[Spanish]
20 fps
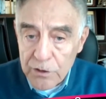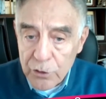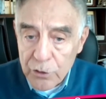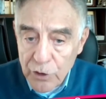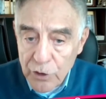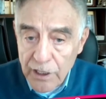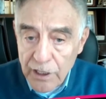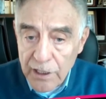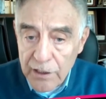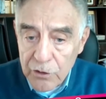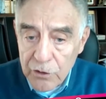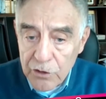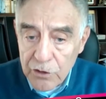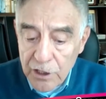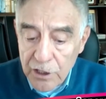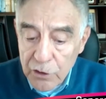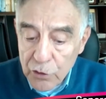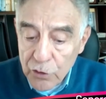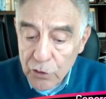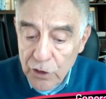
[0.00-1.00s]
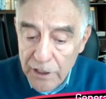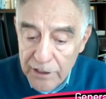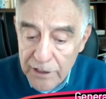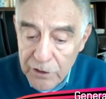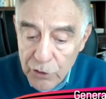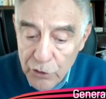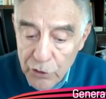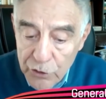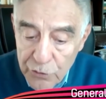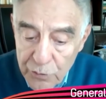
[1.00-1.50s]
ecuatorianos que
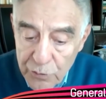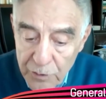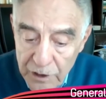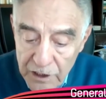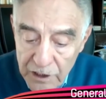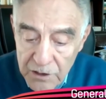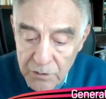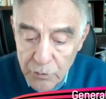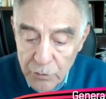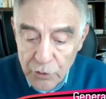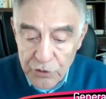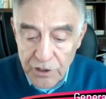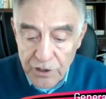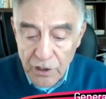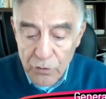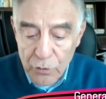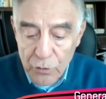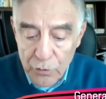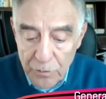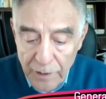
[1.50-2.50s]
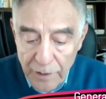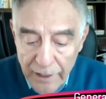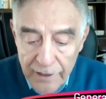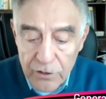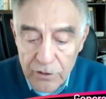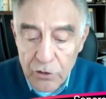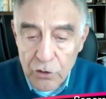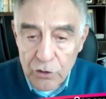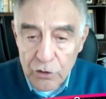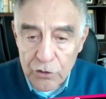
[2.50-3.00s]
con estos mismos
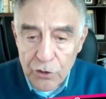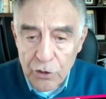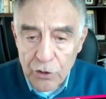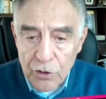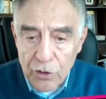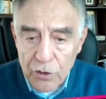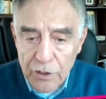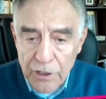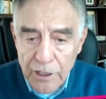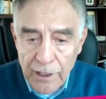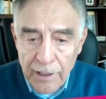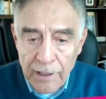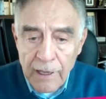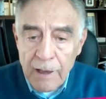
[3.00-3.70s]
argumentos, ¿no?